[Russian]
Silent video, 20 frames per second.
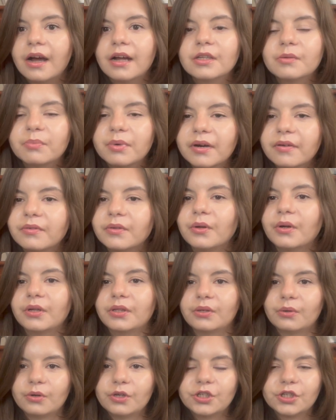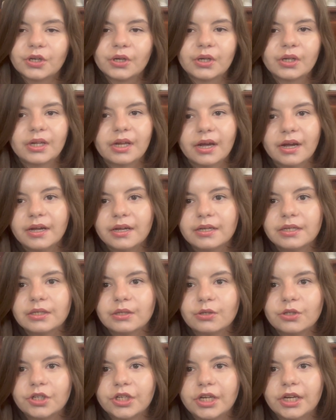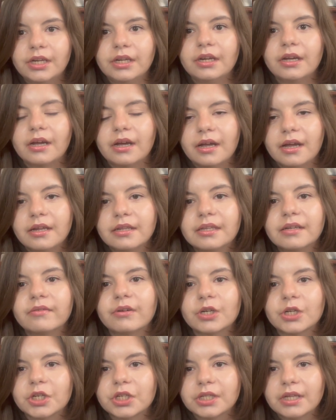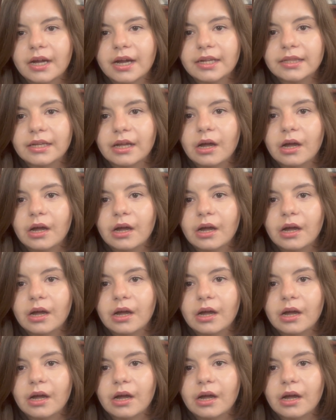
отправной точкой для изучения этого штата.